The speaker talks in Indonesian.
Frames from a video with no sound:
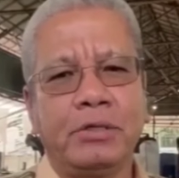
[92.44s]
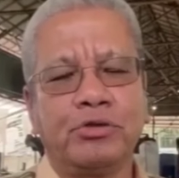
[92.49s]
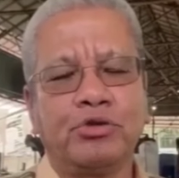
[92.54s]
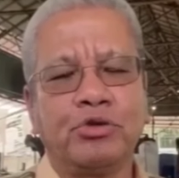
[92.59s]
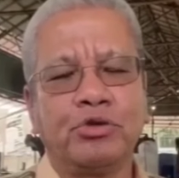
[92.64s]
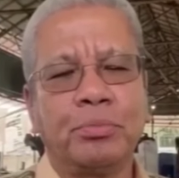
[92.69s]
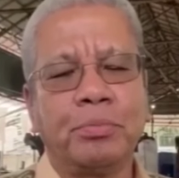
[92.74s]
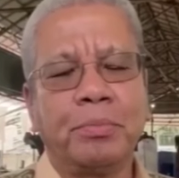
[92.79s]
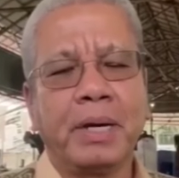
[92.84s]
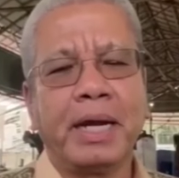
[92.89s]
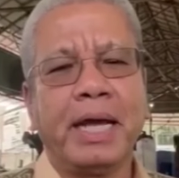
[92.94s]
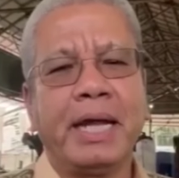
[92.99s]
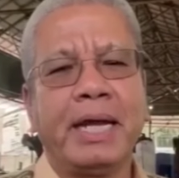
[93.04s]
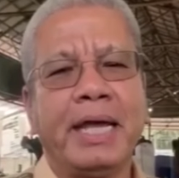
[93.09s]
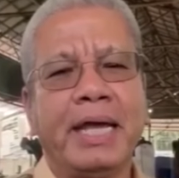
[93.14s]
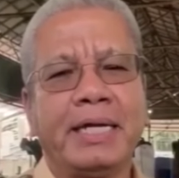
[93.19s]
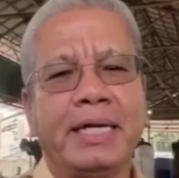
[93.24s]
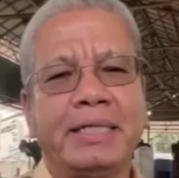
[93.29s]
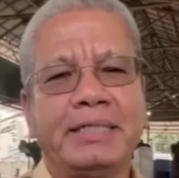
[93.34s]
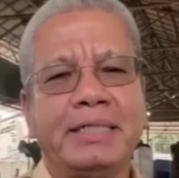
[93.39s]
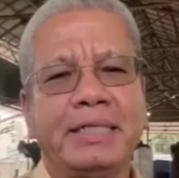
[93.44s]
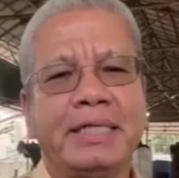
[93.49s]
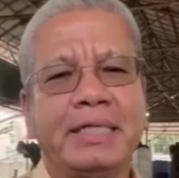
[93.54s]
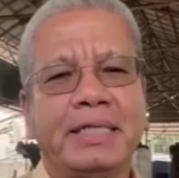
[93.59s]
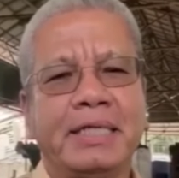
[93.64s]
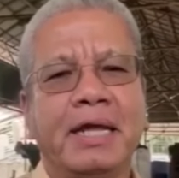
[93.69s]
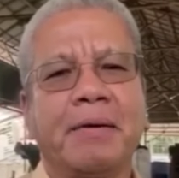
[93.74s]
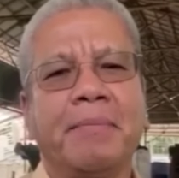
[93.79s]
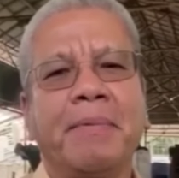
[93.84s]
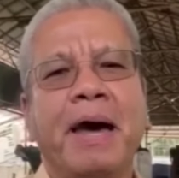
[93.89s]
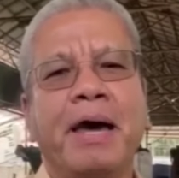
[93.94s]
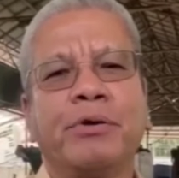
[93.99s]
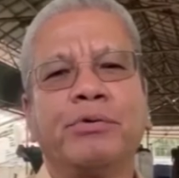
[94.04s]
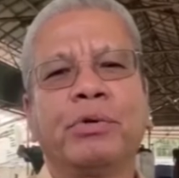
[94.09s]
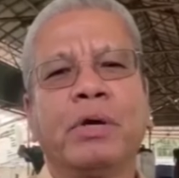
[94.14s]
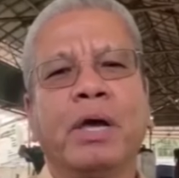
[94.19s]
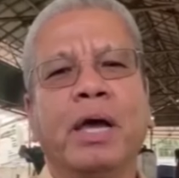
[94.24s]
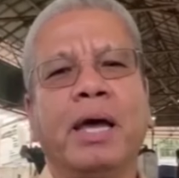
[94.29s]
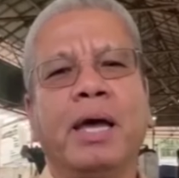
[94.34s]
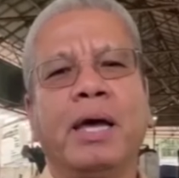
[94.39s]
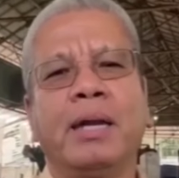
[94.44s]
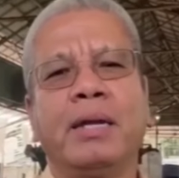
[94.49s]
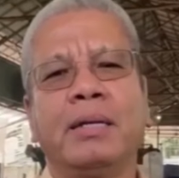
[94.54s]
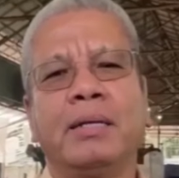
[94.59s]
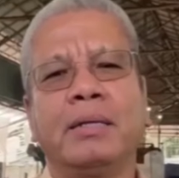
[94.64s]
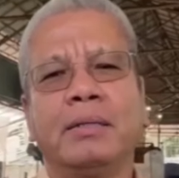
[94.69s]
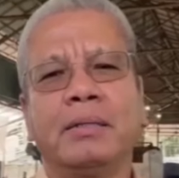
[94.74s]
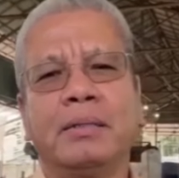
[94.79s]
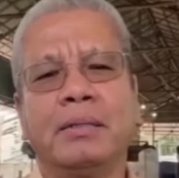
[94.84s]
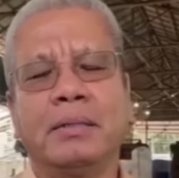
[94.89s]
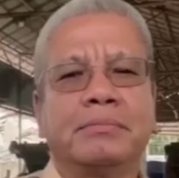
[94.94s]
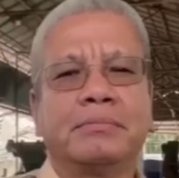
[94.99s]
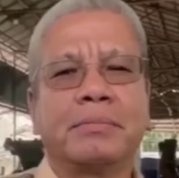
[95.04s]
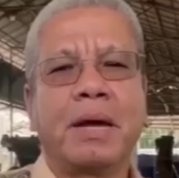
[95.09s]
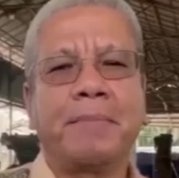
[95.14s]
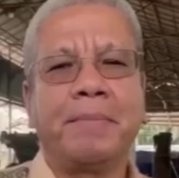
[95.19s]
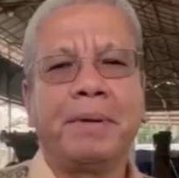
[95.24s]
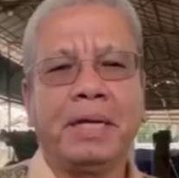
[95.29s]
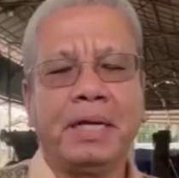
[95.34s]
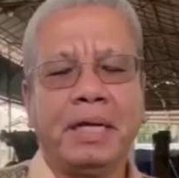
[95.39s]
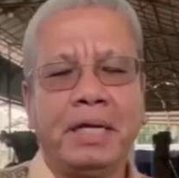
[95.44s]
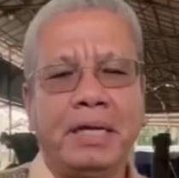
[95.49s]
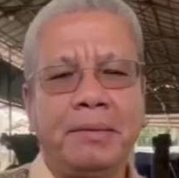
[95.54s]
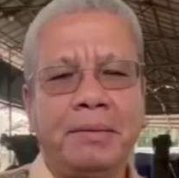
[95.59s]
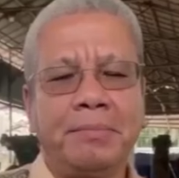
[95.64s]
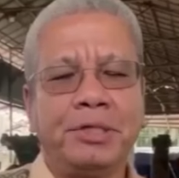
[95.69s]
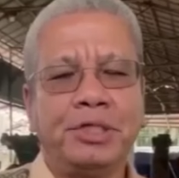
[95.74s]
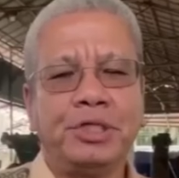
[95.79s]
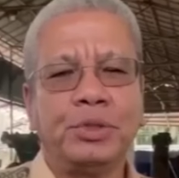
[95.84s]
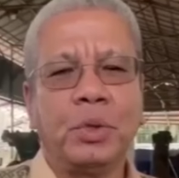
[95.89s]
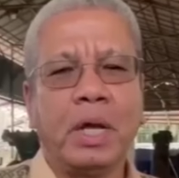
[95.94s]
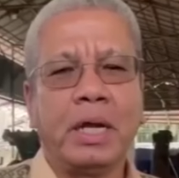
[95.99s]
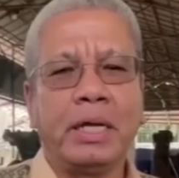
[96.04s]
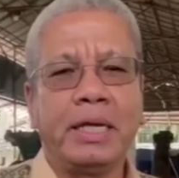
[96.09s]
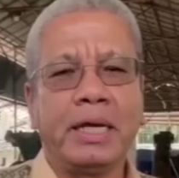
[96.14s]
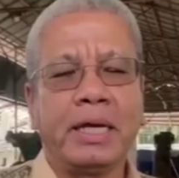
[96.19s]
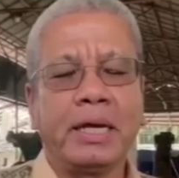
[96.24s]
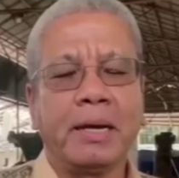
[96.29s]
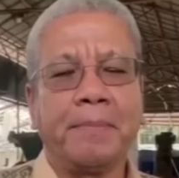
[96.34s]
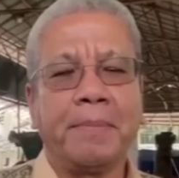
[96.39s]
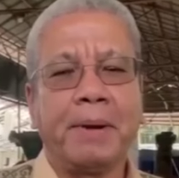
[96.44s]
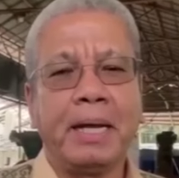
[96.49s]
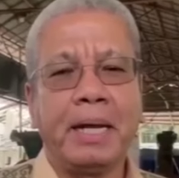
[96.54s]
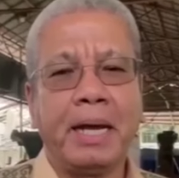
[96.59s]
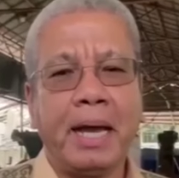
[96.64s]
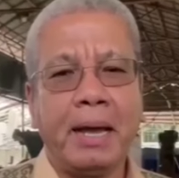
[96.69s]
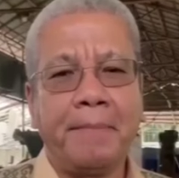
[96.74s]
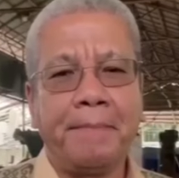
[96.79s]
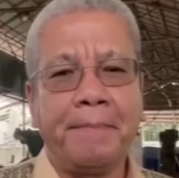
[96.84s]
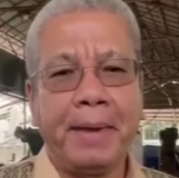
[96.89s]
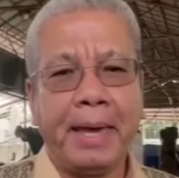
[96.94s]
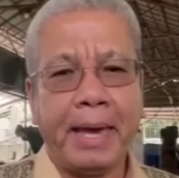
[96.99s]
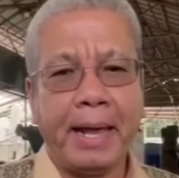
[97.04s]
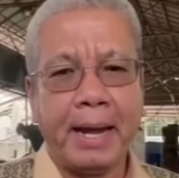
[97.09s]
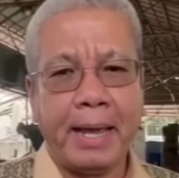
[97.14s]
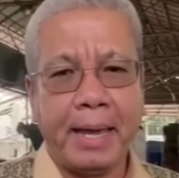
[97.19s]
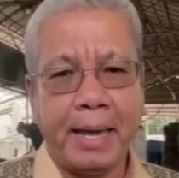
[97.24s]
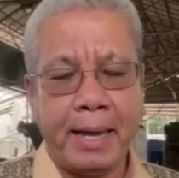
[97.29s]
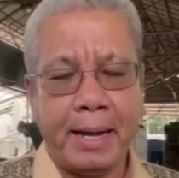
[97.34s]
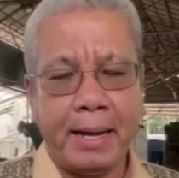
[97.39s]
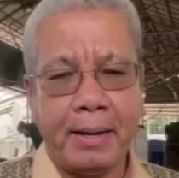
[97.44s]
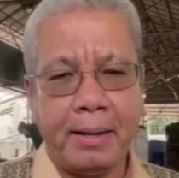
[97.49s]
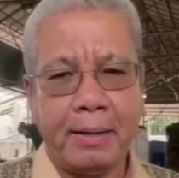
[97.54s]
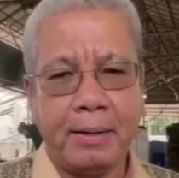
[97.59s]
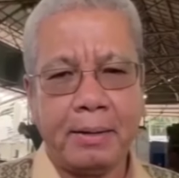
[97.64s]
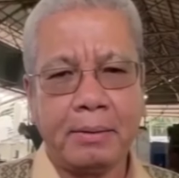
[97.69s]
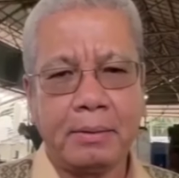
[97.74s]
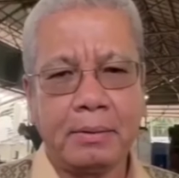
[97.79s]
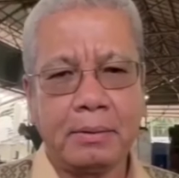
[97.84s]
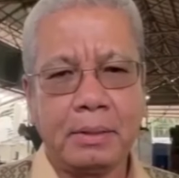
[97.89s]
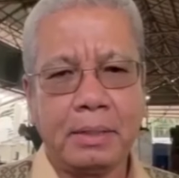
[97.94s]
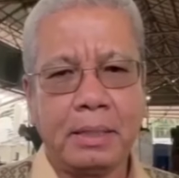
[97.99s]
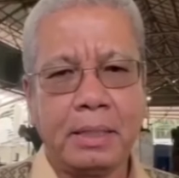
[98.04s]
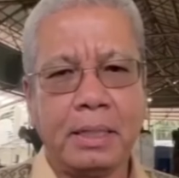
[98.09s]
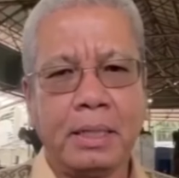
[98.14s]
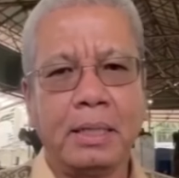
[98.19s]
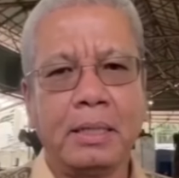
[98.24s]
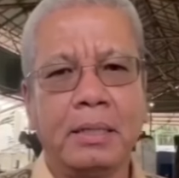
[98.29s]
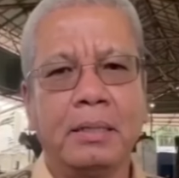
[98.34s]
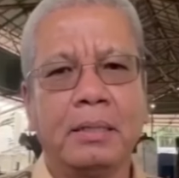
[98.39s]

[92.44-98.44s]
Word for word: sumber energi terbarukan. Pabrik ini menjualnya kepada PLN, ya.